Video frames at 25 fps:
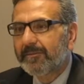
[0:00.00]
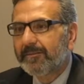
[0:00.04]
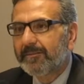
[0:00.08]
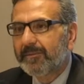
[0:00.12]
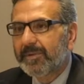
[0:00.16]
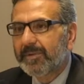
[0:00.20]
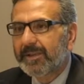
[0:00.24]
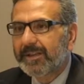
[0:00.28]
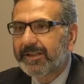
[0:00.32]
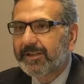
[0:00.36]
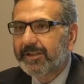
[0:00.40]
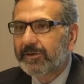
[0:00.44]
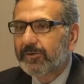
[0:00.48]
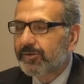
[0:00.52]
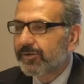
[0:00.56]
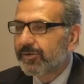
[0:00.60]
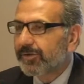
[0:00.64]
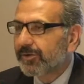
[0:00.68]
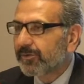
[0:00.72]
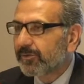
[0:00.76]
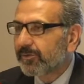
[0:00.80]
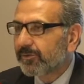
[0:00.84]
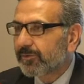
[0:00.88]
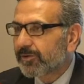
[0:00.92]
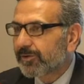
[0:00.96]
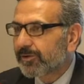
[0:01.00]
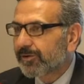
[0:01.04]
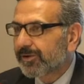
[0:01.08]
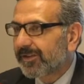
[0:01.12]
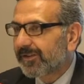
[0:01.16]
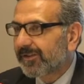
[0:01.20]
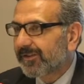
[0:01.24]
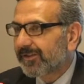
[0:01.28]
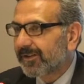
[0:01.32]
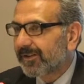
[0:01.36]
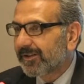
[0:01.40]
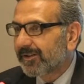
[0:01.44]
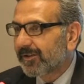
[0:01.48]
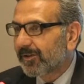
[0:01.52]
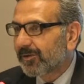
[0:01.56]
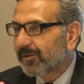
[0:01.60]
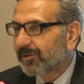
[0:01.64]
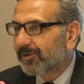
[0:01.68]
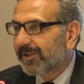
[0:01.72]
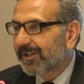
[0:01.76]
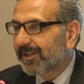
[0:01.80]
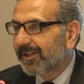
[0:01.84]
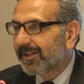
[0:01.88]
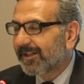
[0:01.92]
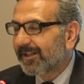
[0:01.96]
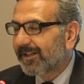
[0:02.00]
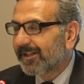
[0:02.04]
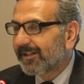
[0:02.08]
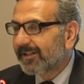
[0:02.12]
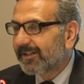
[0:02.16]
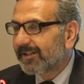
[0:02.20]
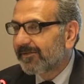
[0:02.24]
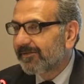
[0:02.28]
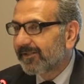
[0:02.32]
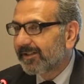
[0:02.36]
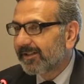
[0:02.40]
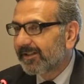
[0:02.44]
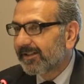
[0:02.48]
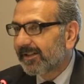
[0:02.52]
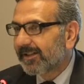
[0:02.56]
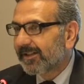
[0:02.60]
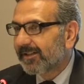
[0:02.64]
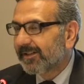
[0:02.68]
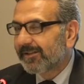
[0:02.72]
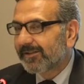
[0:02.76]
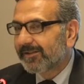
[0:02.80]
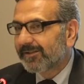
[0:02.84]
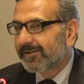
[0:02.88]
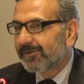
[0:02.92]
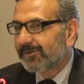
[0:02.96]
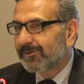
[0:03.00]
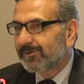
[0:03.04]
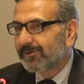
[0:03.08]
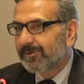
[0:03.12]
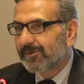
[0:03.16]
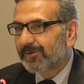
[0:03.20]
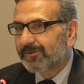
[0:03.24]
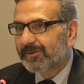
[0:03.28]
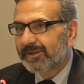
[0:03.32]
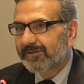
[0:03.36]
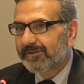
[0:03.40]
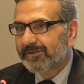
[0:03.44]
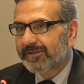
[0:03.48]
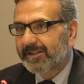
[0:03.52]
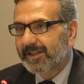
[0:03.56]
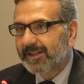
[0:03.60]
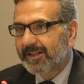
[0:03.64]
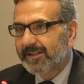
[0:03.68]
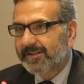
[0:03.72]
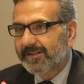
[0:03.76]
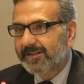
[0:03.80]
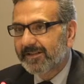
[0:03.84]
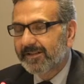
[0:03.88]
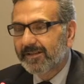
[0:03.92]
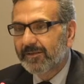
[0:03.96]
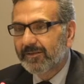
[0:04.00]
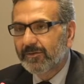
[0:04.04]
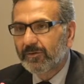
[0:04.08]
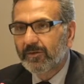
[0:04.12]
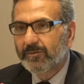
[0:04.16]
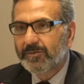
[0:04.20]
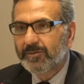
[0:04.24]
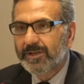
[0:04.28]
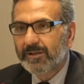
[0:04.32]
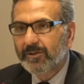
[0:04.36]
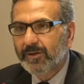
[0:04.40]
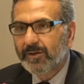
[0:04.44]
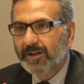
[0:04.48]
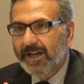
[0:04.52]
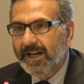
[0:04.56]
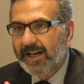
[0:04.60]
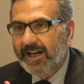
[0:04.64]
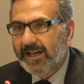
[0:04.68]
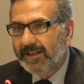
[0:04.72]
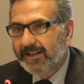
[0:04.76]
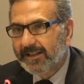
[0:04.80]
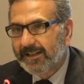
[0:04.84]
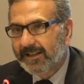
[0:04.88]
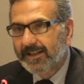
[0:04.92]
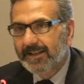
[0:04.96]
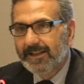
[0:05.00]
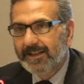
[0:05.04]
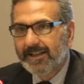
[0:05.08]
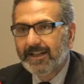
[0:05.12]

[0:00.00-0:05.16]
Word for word: Per chi non ci conoscesse ricordo che IFEL, l'Istituto per la Finanza e l'Economia Locale,